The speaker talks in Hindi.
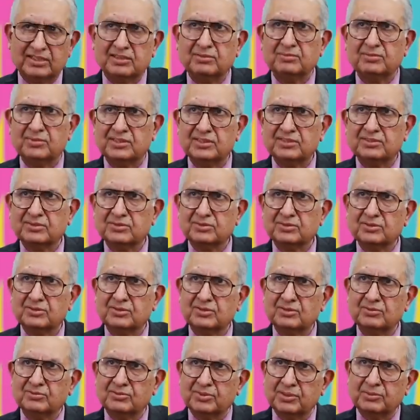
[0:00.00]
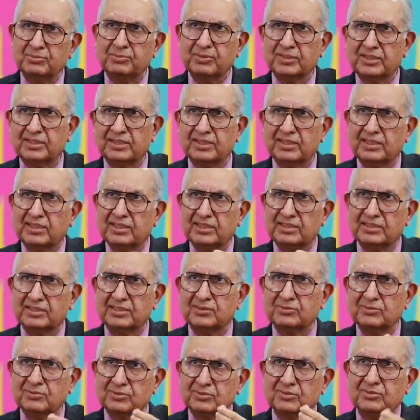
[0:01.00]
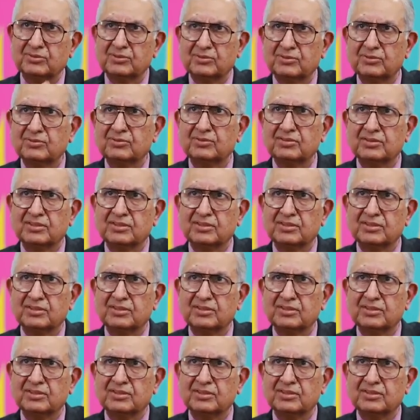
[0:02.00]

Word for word: एनिमल्स को वेपिंग करा के उसको